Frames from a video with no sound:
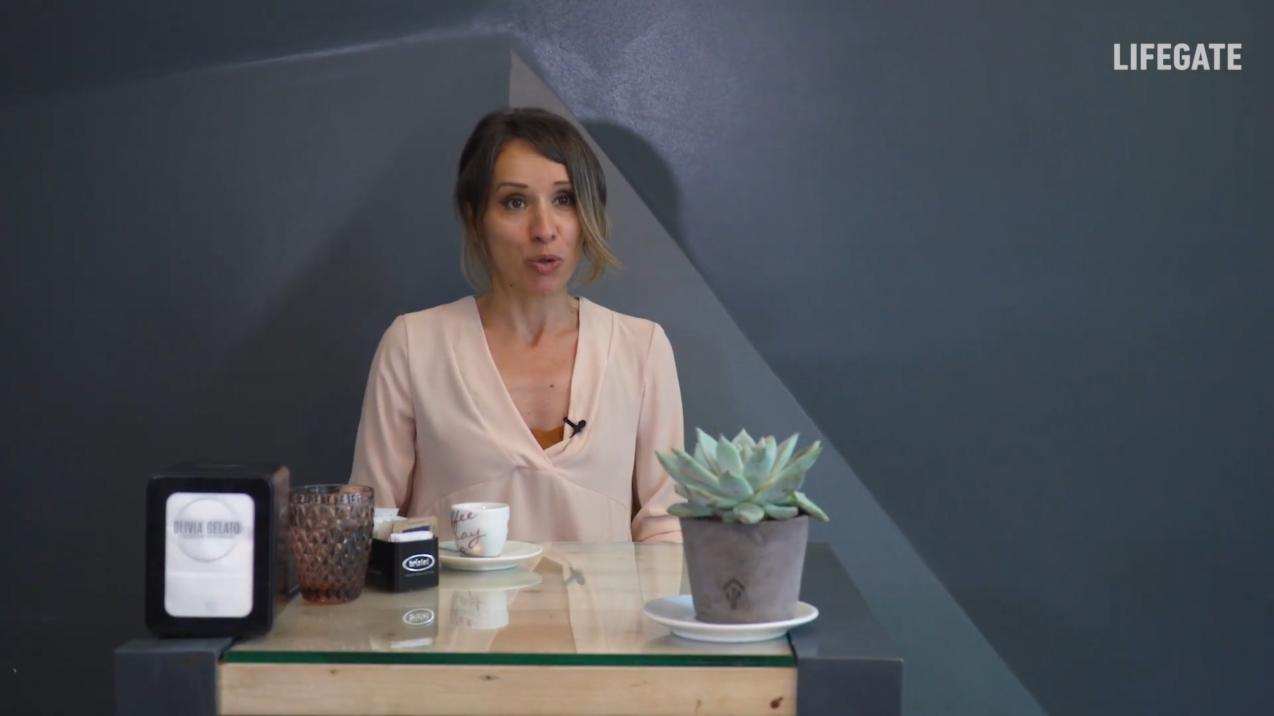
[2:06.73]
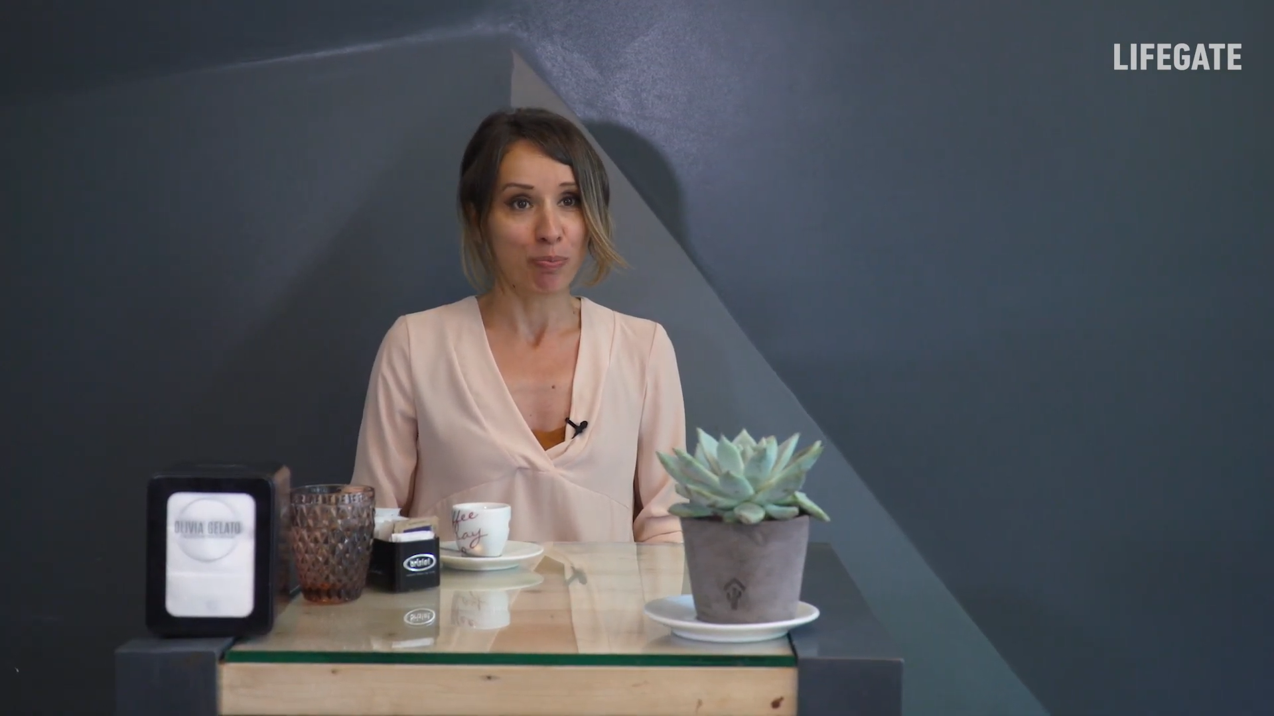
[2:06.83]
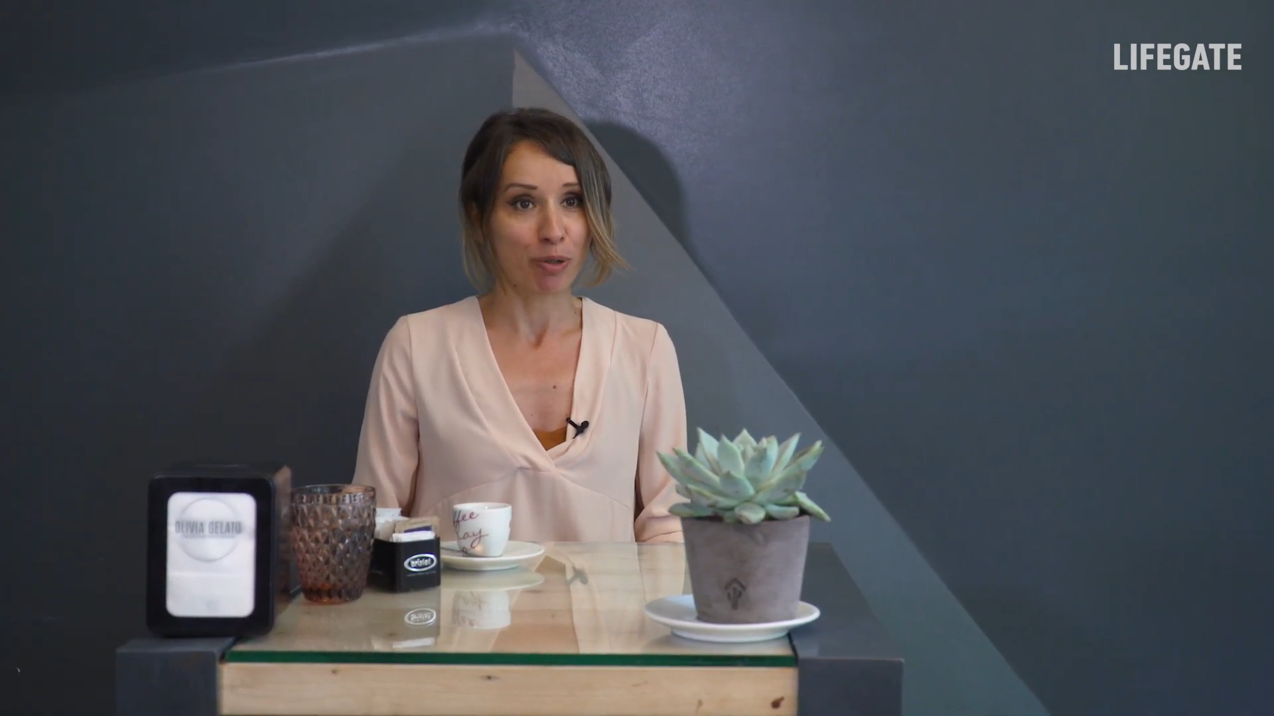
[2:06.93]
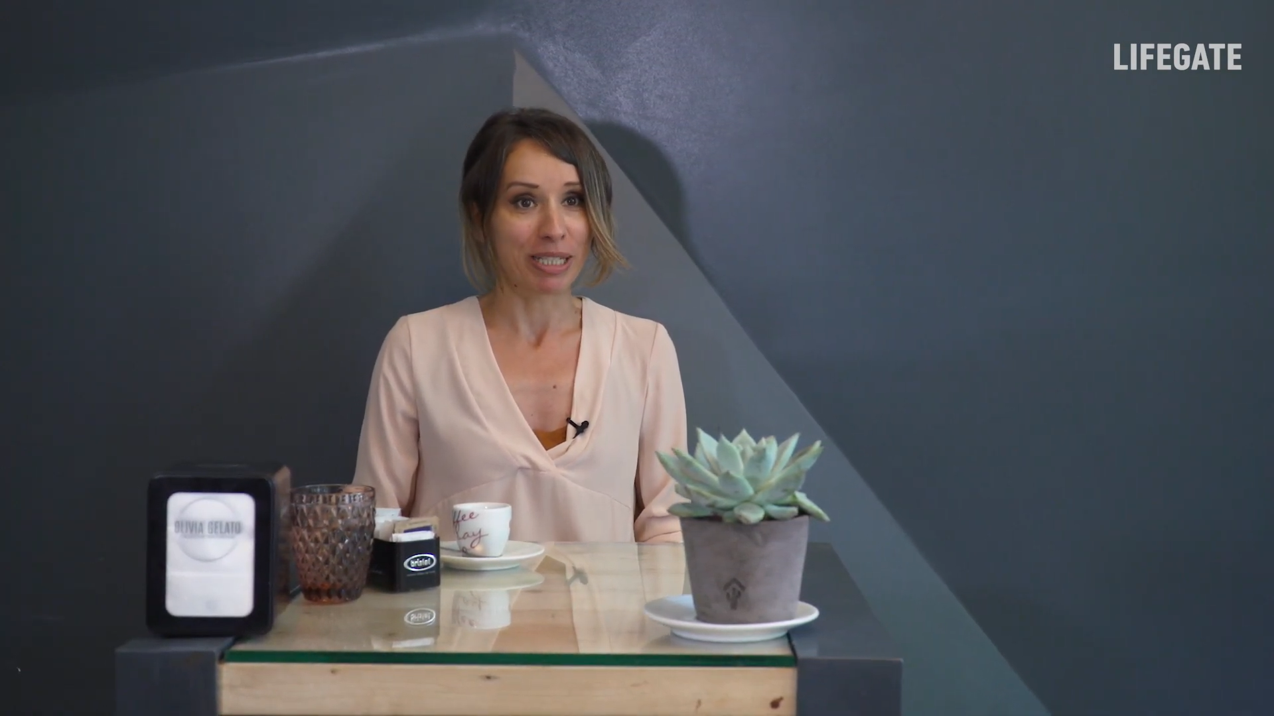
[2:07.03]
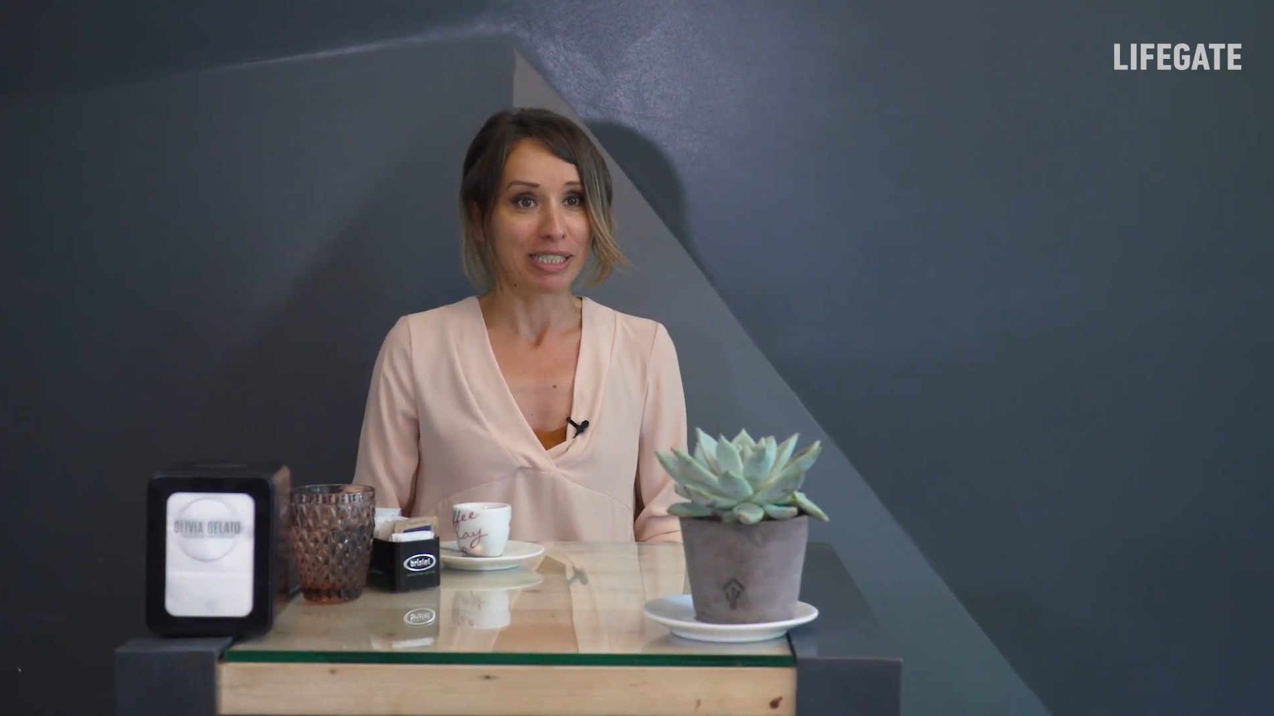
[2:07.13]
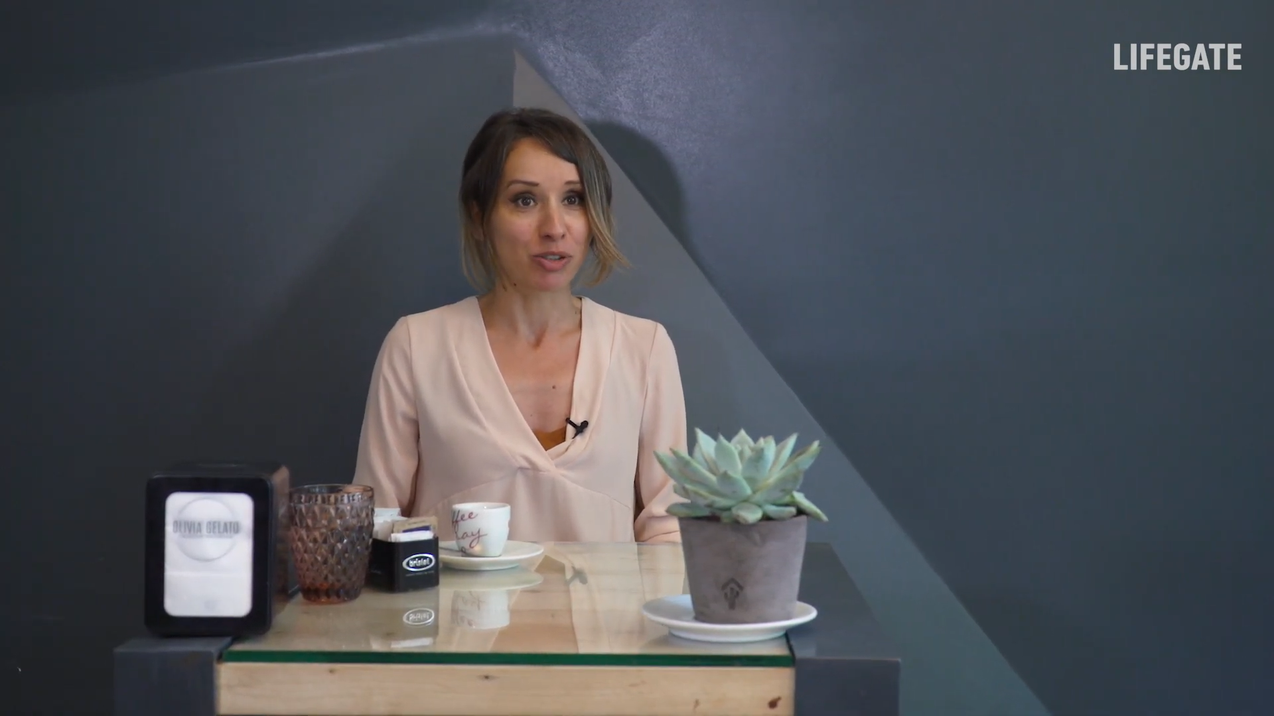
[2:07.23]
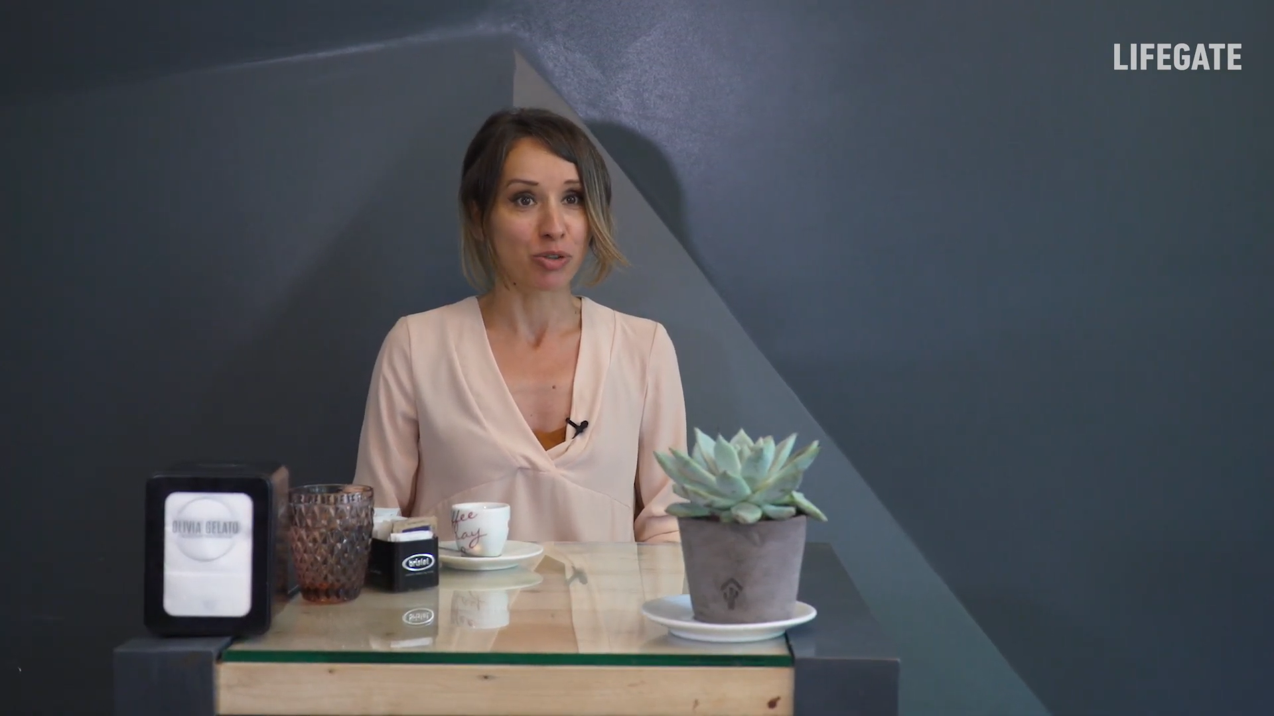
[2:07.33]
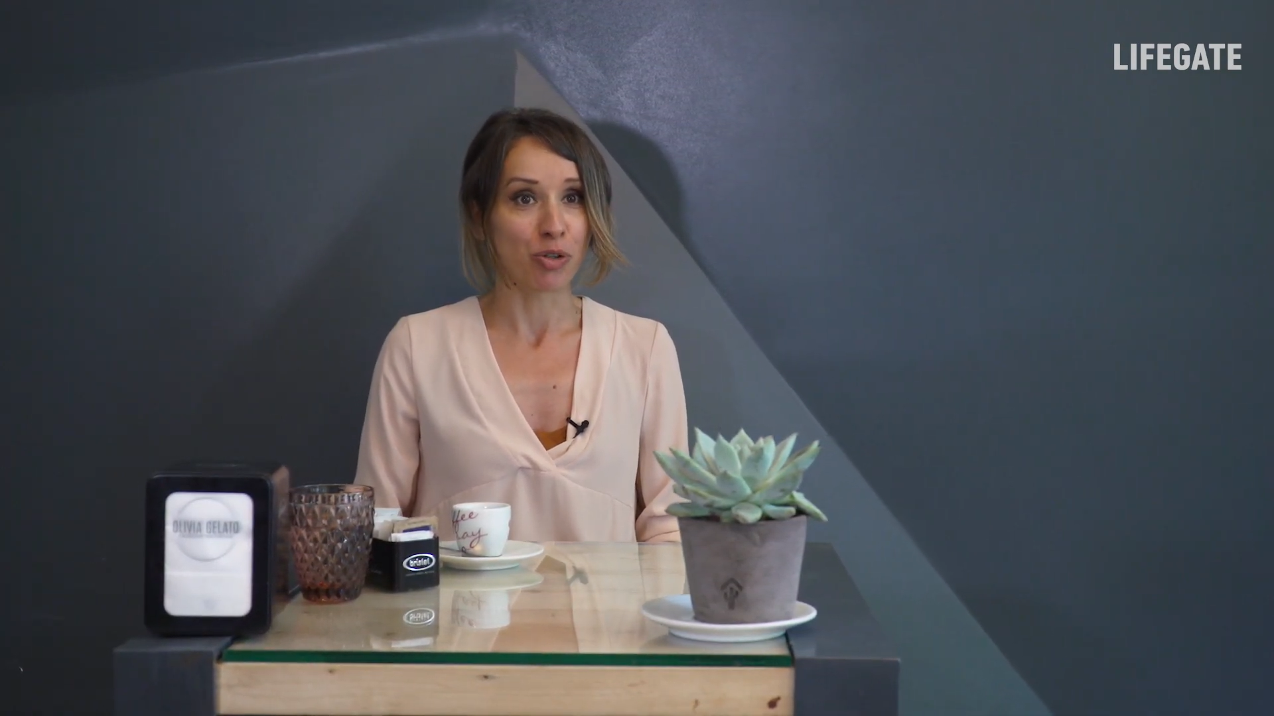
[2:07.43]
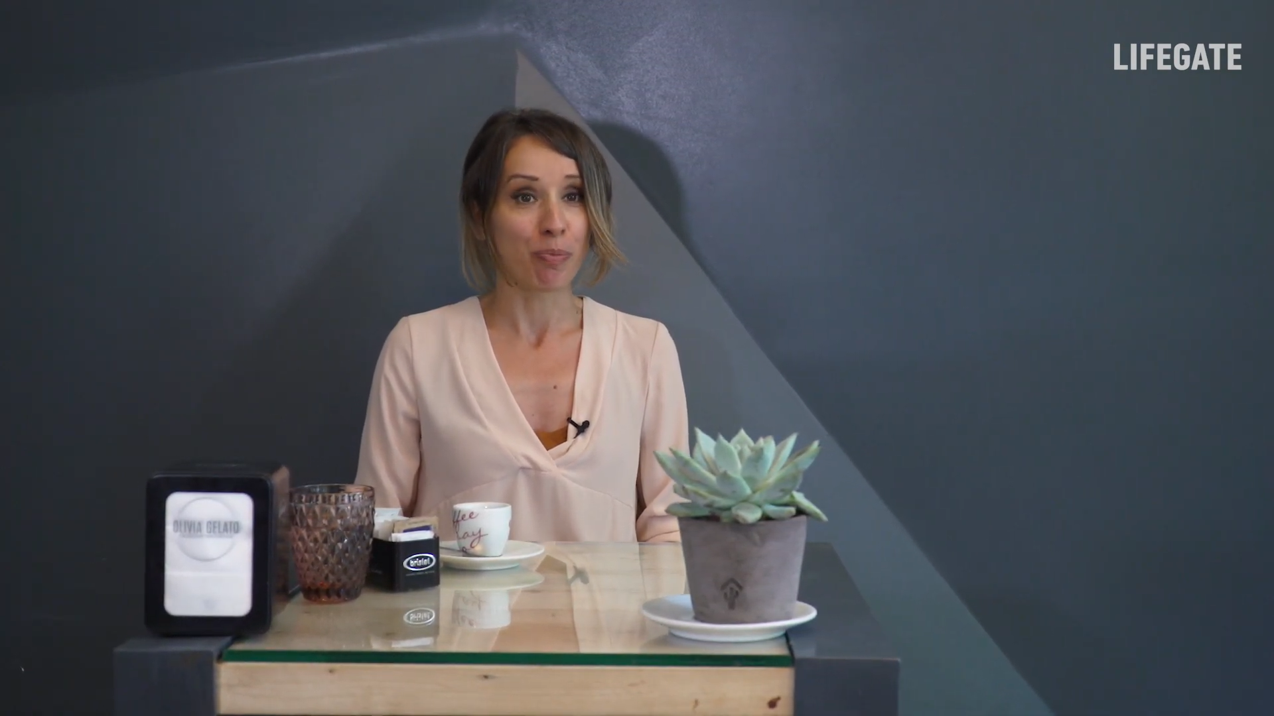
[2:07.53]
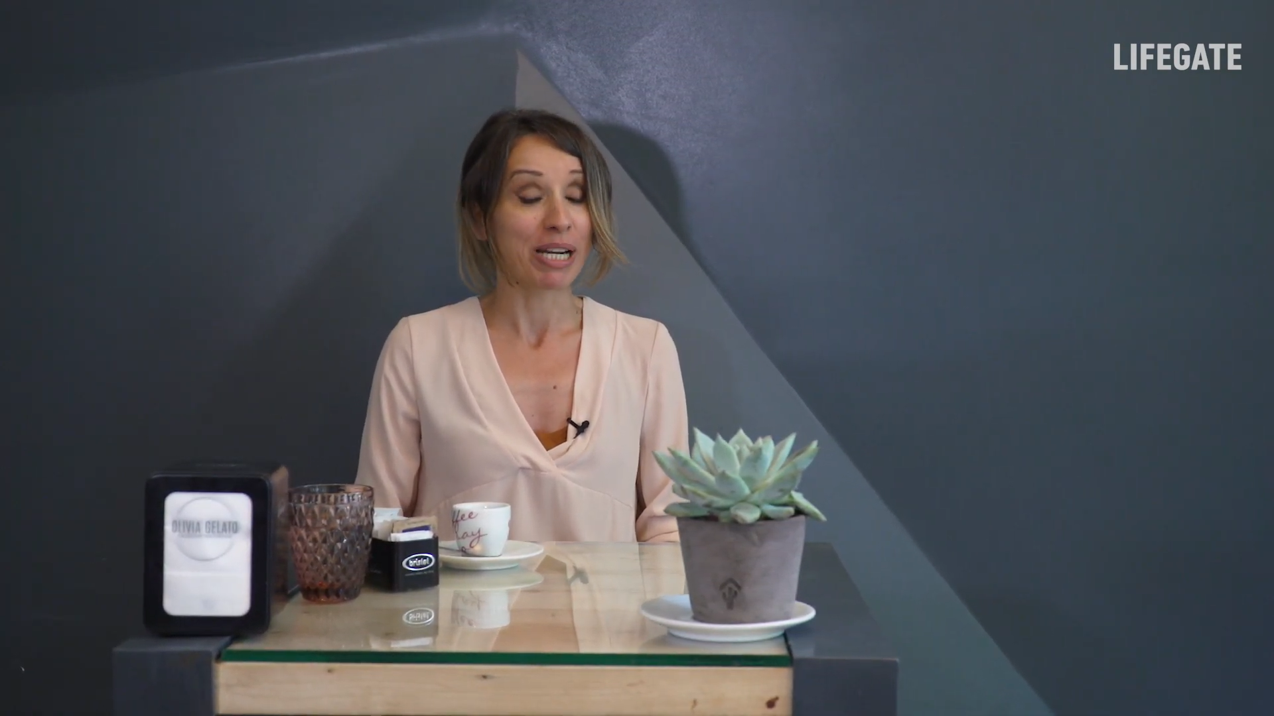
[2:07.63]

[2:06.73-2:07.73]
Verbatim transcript: compromesso,